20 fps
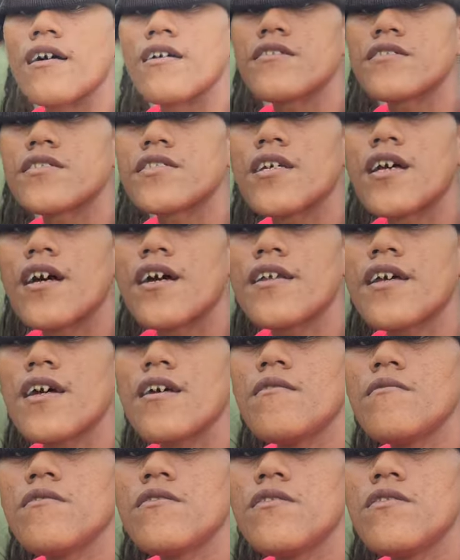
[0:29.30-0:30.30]
Ang
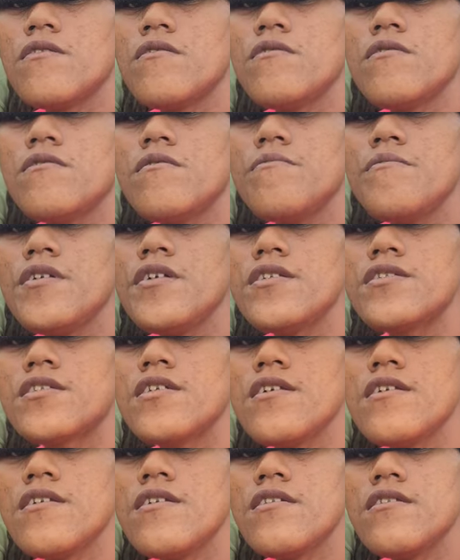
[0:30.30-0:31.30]
sarang
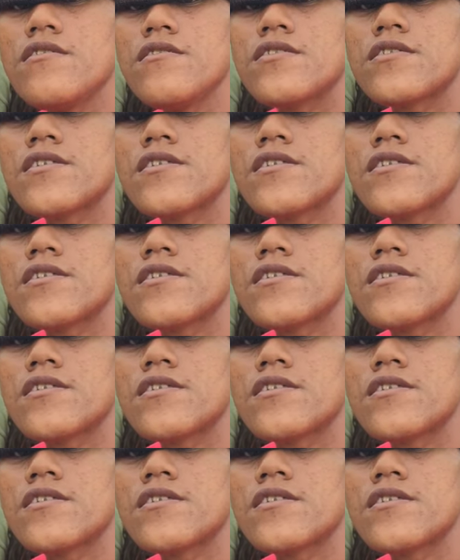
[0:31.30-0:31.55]
gumising